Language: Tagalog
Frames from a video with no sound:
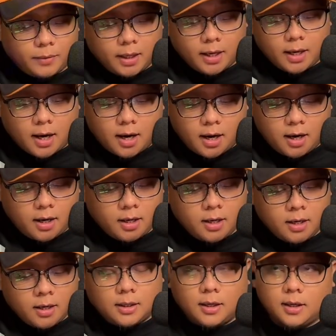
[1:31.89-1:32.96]
They
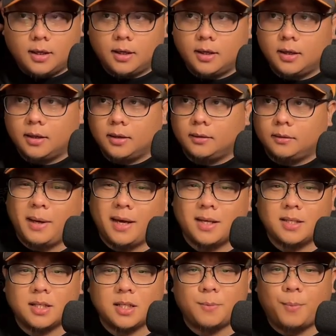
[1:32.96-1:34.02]
are the biggest